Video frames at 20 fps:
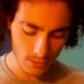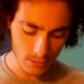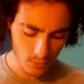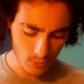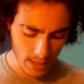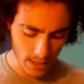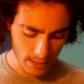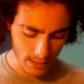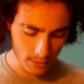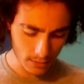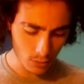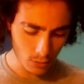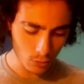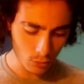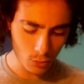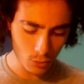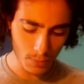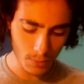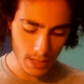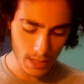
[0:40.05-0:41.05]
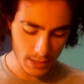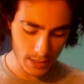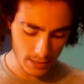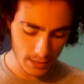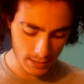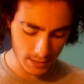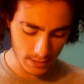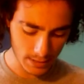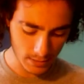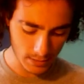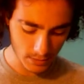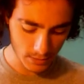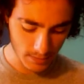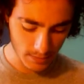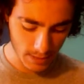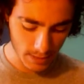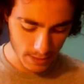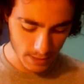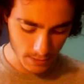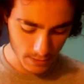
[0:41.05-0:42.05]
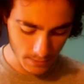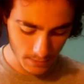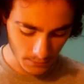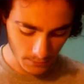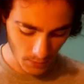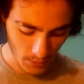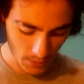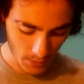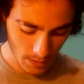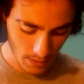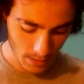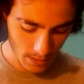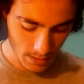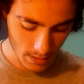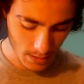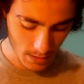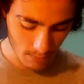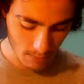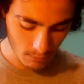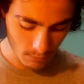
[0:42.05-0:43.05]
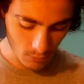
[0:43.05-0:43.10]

48 pagine se non sbaglio. No,